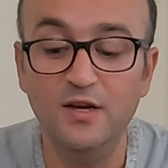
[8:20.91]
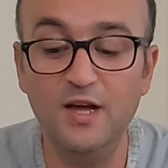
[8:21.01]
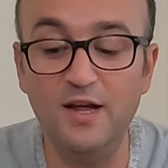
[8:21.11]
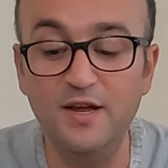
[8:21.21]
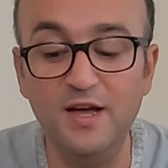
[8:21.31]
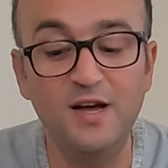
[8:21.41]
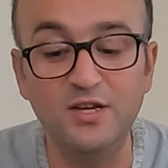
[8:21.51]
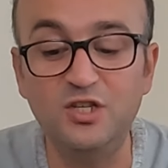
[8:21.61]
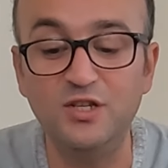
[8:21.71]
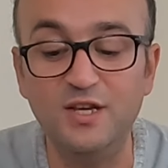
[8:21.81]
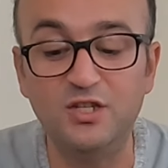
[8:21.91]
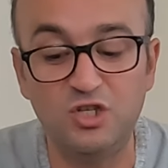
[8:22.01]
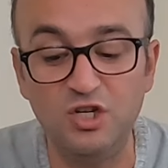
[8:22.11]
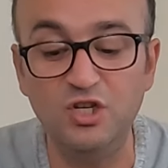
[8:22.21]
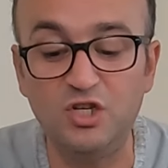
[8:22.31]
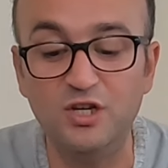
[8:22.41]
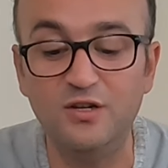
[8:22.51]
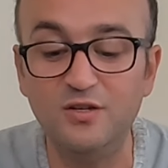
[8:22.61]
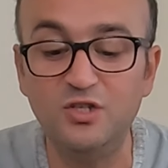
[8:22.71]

Yani eğer içinde Çin işi